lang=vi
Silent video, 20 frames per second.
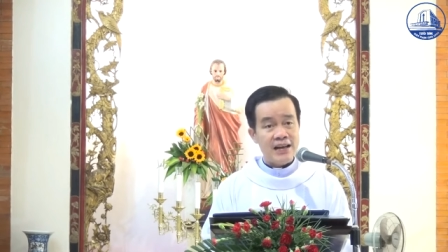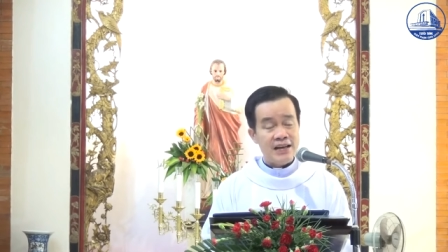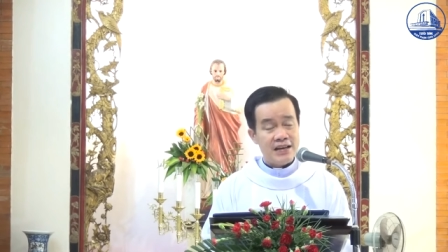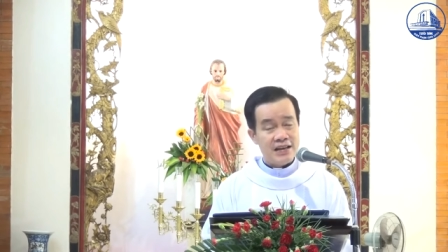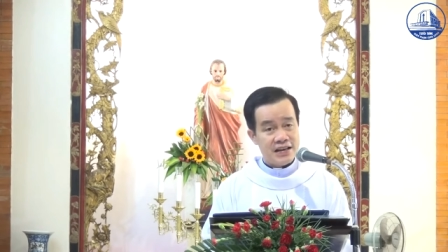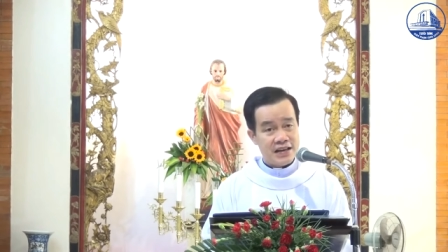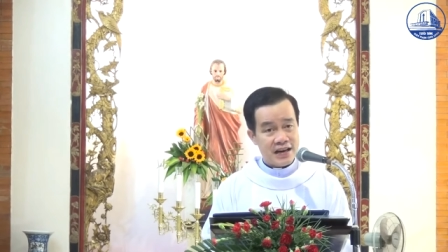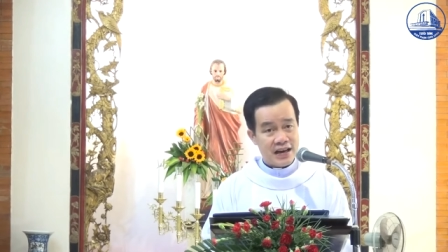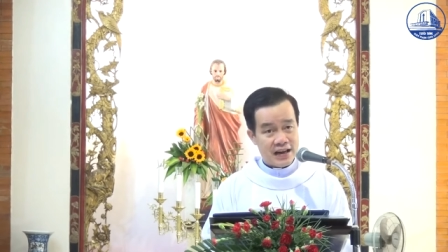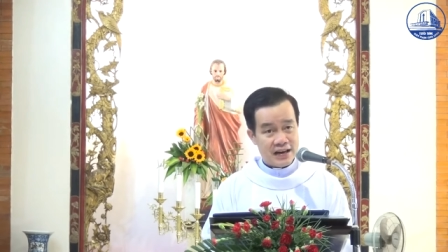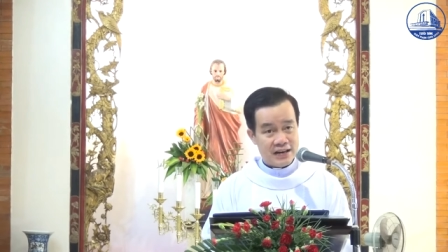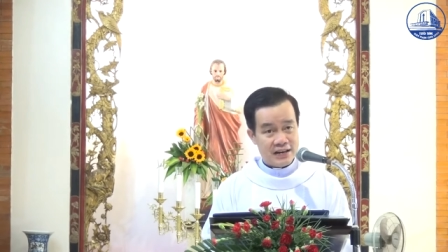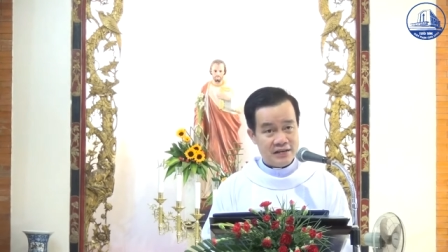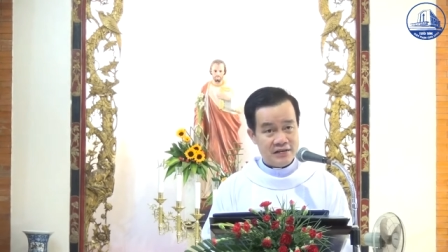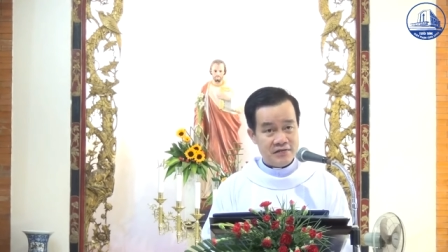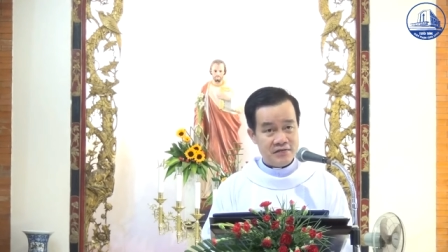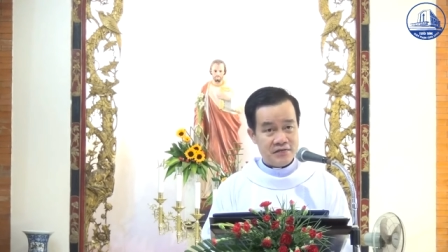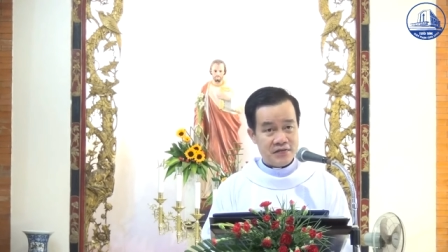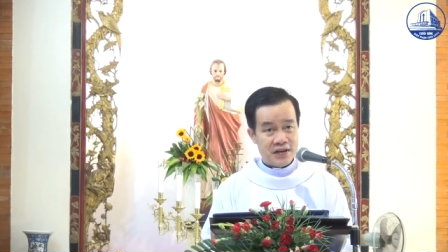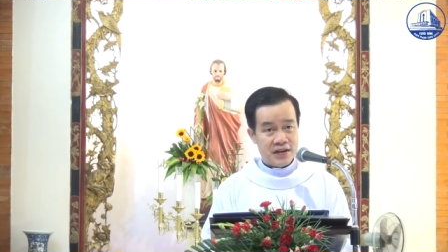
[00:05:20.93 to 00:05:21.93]
hình
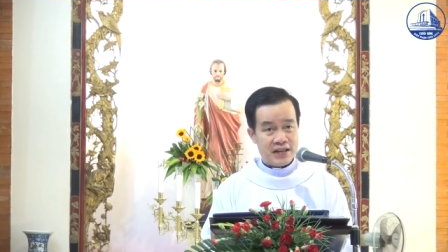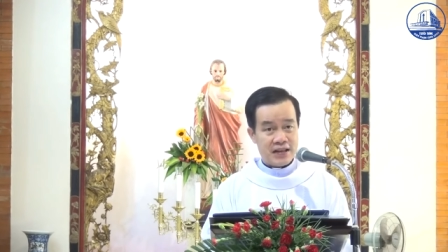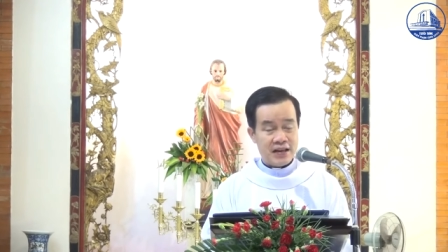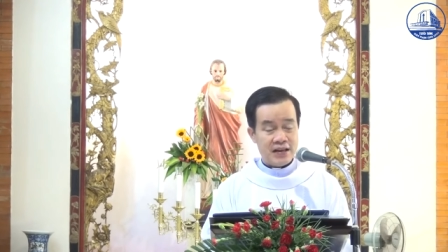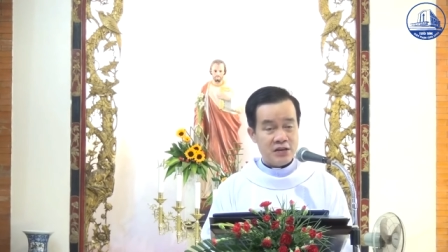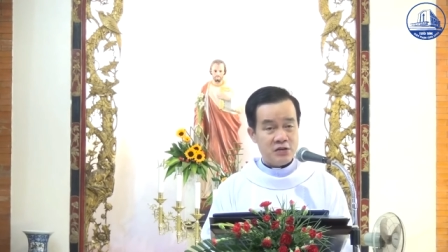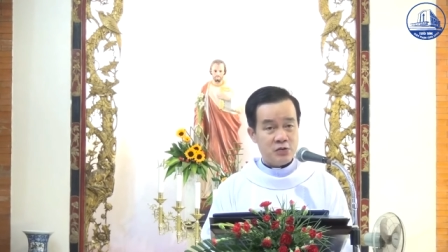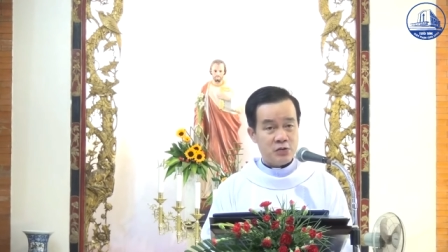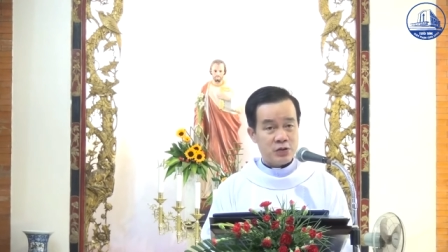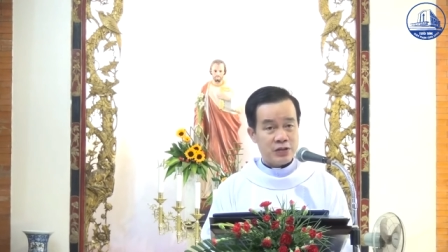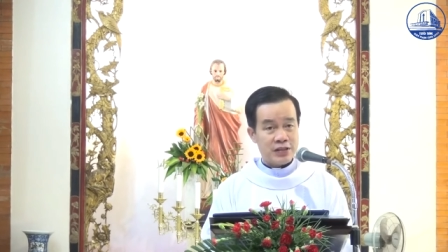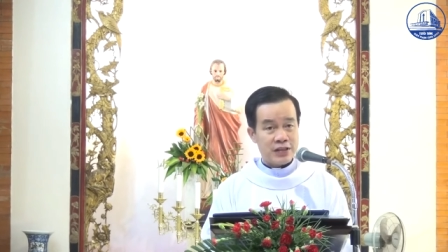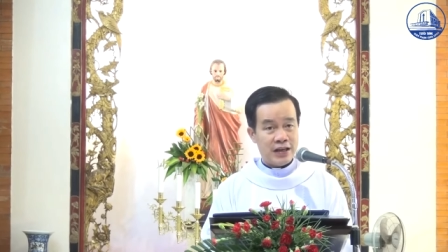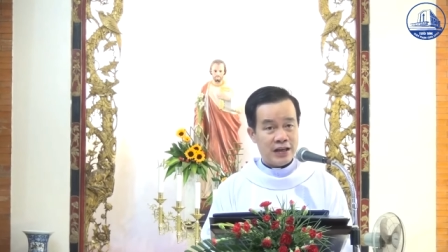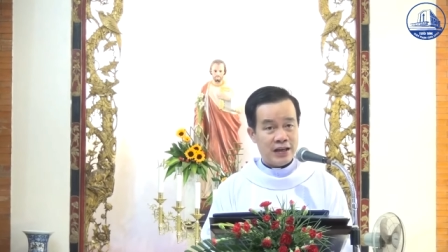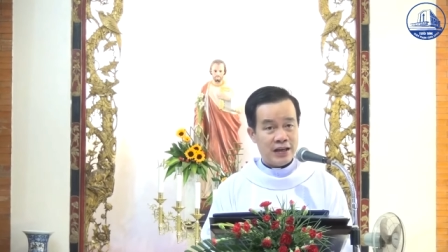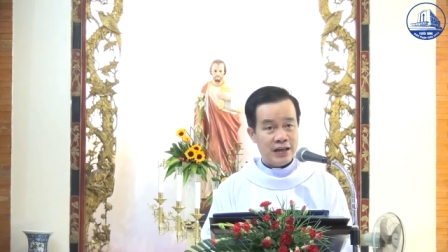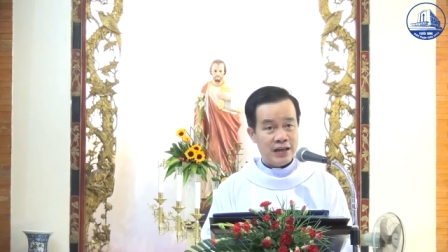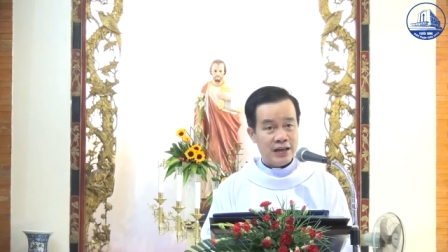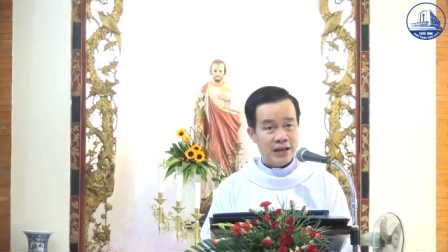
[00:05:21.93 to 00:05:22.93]
ảnh về thánh du
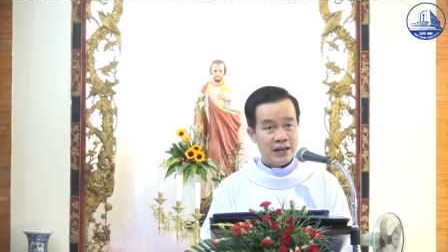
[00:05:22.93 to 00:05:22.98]
xe